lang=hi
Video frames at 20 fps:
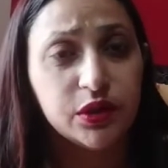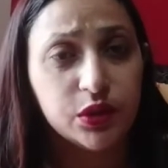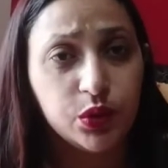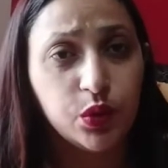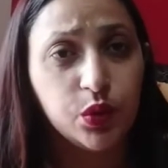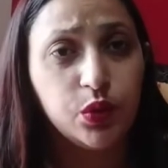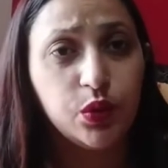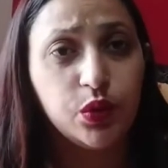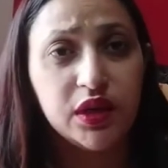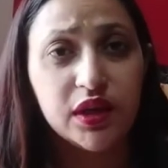
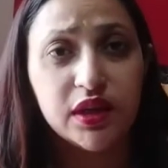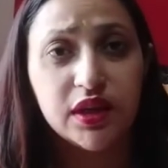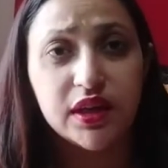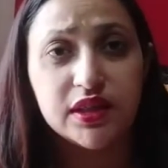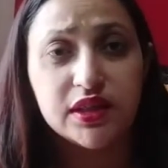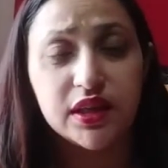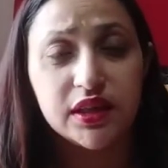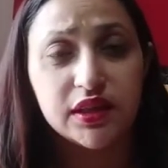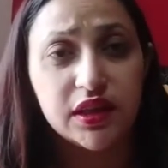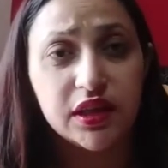दोनों देकर
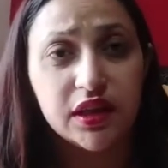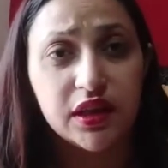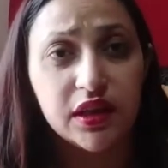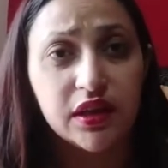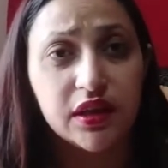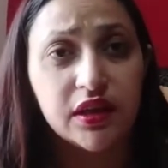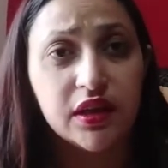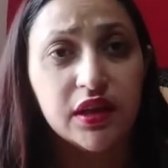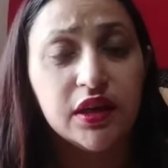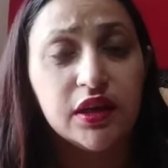जाते
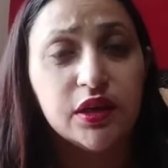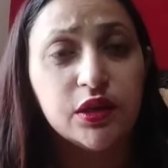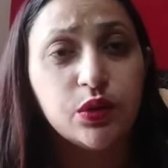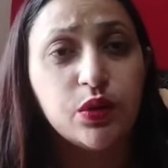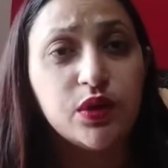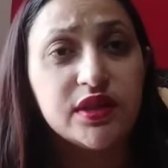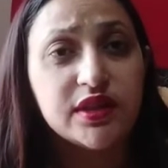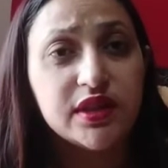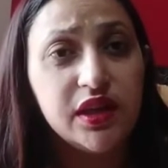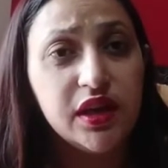हैं तो
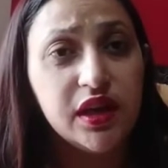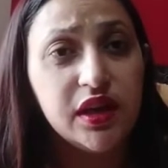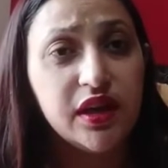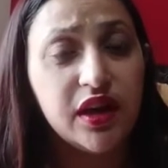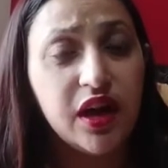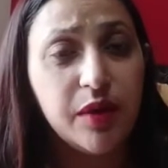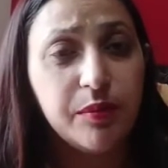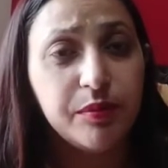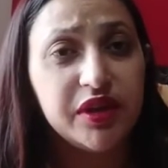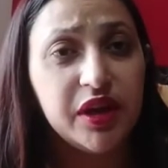इसलिए अगर
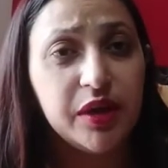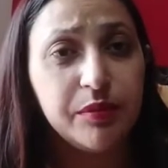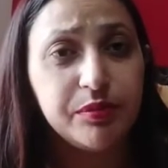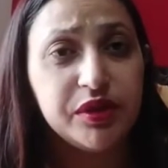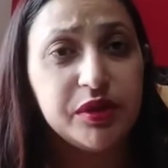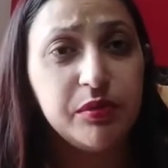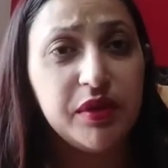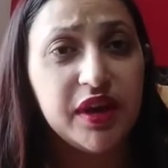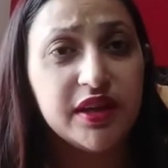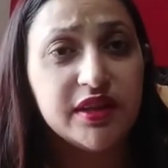हमने
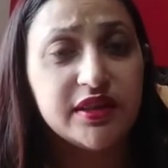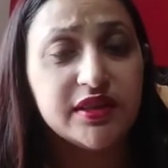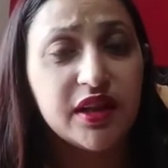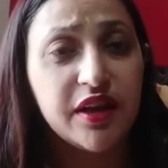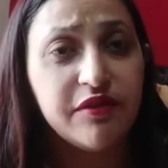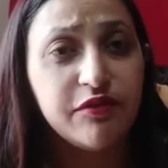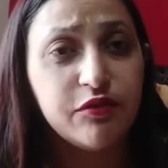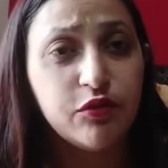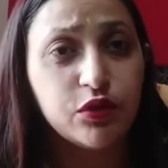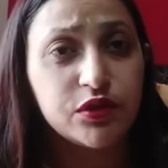अपनी मैरिज
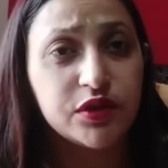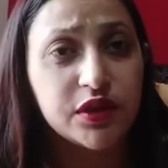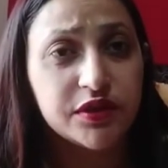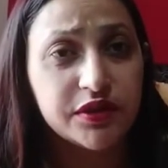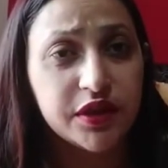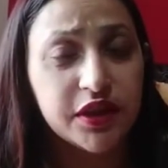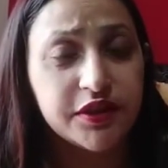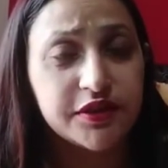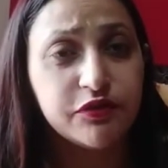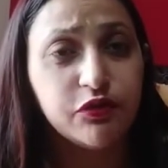लाइफ को
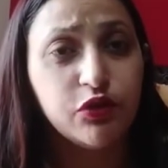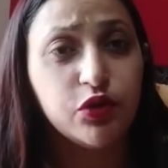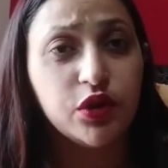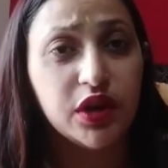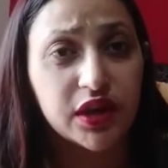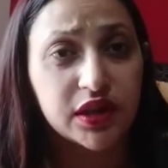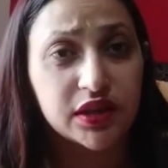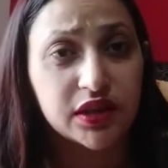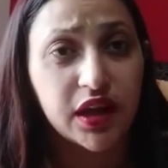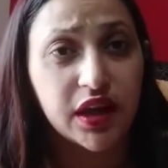सक्सेसफुल
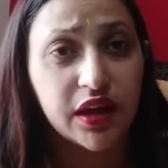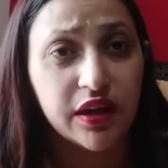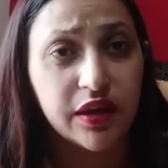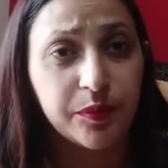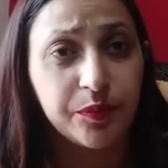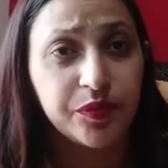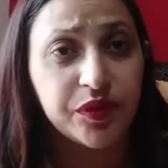करना है